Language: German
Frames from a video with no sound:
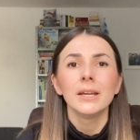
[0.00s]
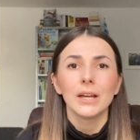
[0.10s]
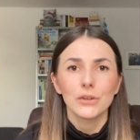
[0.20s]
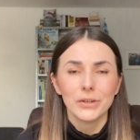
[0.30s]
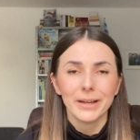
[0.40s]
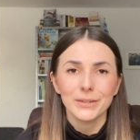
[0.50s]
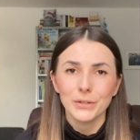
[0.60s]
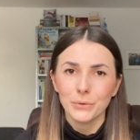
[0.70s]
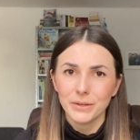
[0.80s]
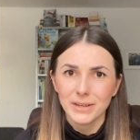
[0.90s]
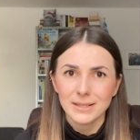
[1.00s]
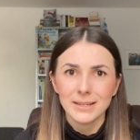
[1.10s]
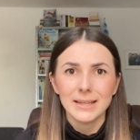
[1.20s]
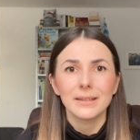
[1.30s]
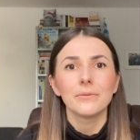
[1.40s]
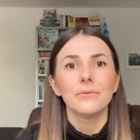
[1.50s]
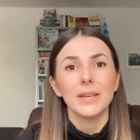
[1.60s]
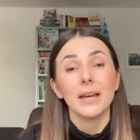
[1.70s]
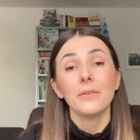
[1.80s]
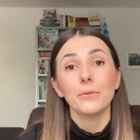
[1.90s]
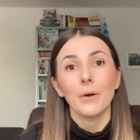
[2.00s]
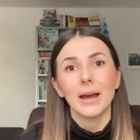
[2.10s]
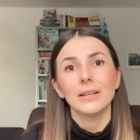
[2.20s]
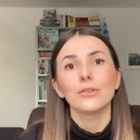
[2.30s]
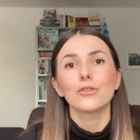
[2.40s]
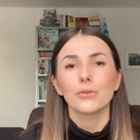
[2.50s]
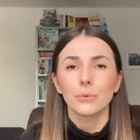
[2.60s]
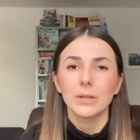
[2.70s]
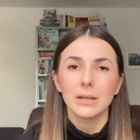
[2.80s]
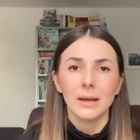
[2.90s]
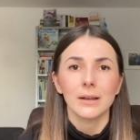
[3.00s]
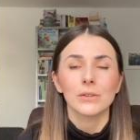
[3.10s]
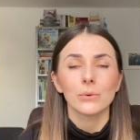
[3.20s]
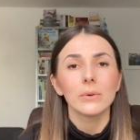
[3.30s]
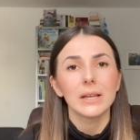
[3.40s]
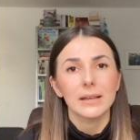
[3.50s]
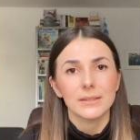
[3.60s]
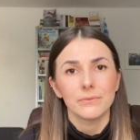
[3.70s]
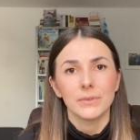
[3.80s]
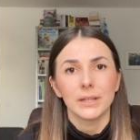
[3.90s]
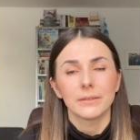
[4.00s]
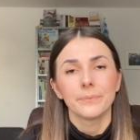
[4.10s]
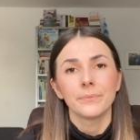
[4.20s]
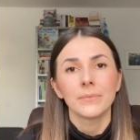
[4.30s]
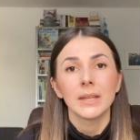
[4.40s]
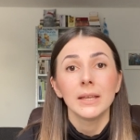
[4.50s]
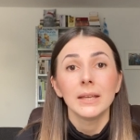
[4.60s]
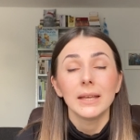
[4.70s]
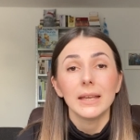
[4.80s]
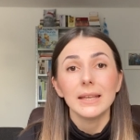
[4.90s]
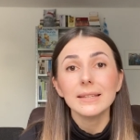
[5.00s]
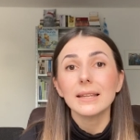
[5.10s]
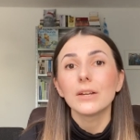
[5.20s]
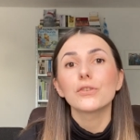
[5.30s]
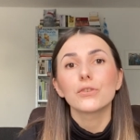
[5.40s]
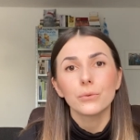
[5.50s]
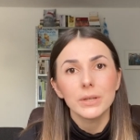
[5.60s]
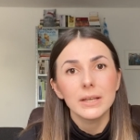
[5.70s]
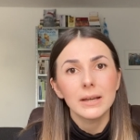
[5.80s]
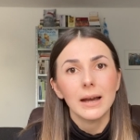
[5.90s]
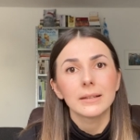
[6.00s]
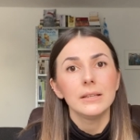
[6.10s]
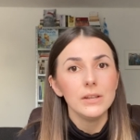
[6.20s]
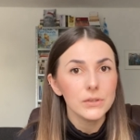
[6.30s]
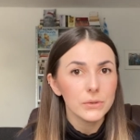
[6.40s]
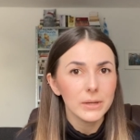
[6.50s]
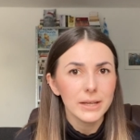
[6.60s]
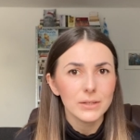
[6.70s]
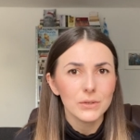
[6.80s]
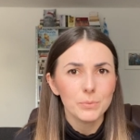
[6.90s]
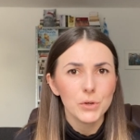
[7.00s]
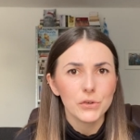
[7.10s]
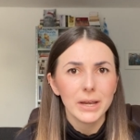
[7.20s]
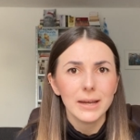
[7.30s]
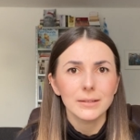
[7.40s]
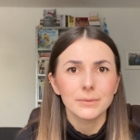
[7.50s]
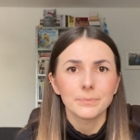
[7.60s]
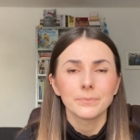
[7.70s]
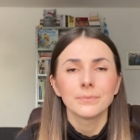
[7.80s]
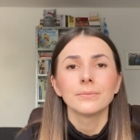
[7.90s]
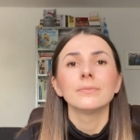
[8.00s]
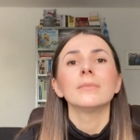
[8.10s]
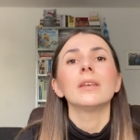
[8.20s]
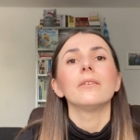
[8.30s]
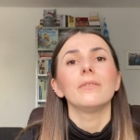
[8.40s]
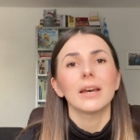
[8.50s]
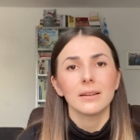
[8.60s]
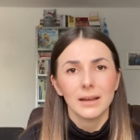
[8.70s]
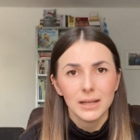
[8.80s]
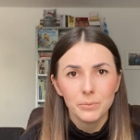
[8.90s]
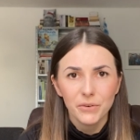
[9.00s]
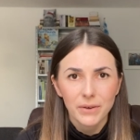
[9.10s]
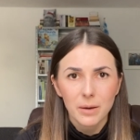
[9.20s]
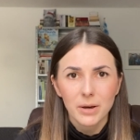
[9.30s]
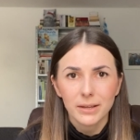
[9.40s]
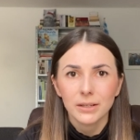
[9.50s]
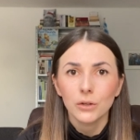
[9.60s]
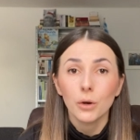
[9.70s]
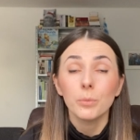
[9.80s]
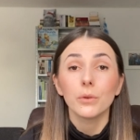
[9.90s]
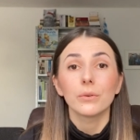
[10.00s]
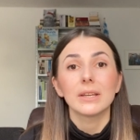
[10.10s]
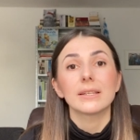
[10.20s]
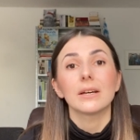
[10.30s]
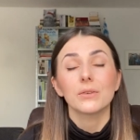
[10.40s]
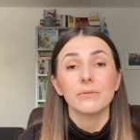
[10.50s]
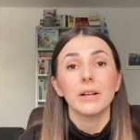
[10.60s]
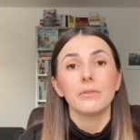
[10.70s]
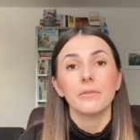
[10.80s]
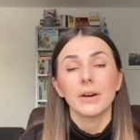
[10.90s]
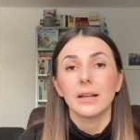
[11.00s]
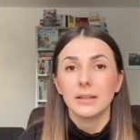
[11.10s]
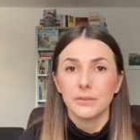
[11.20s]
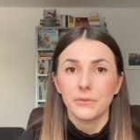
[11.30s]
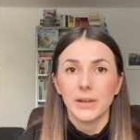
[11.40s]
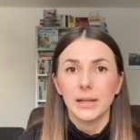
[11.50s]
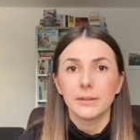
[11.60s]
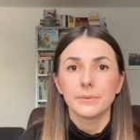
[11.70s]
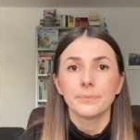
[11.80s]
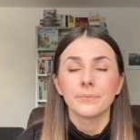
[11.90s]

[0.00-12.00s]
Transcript: entscheiden die Universitäten, wer für einen Studiengang zugelassen wird. Ist ein Studiengang nicht zulassungsbeschränkt, werden alle Bewerber angenommen und das Auswahlverfahren entfällt.